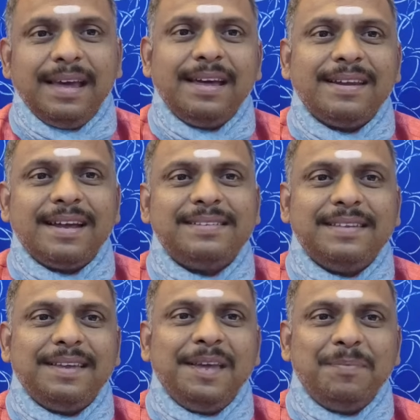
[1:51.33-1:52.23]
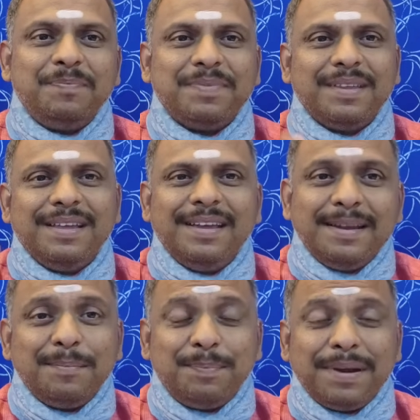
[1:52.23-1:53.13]
என் ராசிக்கு
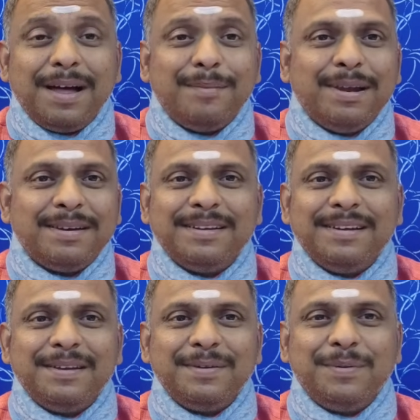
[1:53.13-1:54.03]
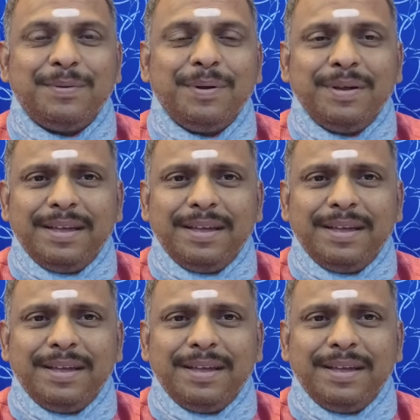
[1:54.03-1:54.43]
என்ன பலாபலன்கள் இருக்கும்